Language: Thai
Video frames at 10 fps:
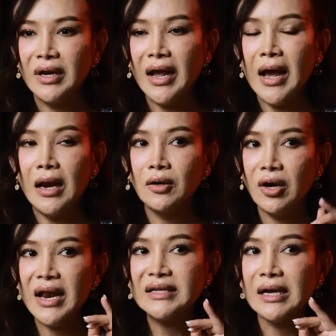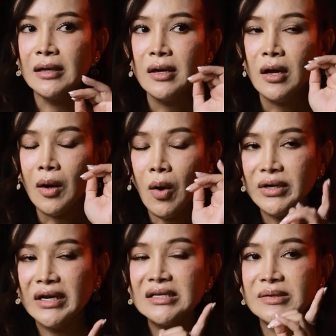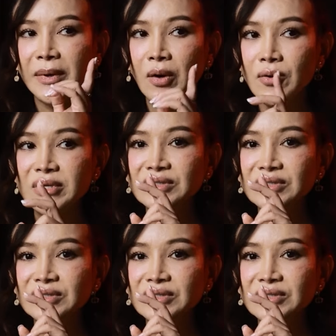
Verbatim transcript: นะฮะแล้วก็น่าจะคนนี้น่าจะเป็นคู่